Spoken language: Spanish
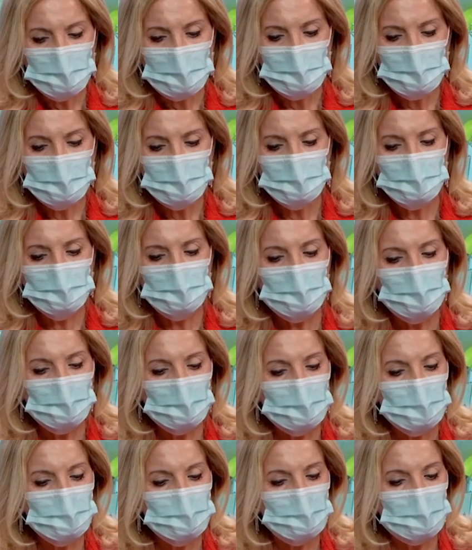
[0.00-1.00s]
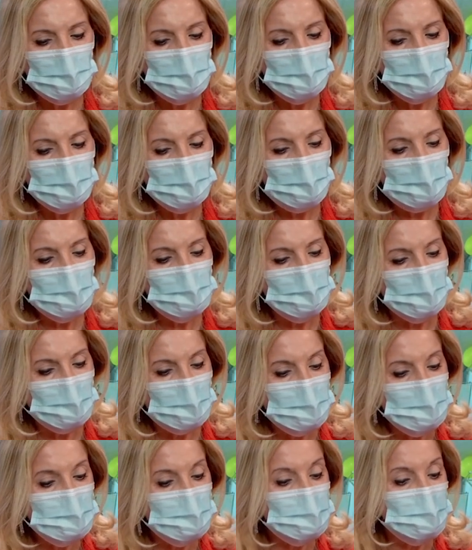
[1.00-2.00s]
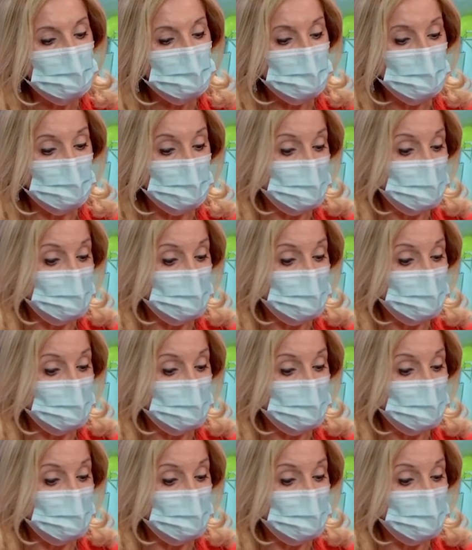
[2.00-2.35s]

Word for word: años 2009 y 2012 gestionaste con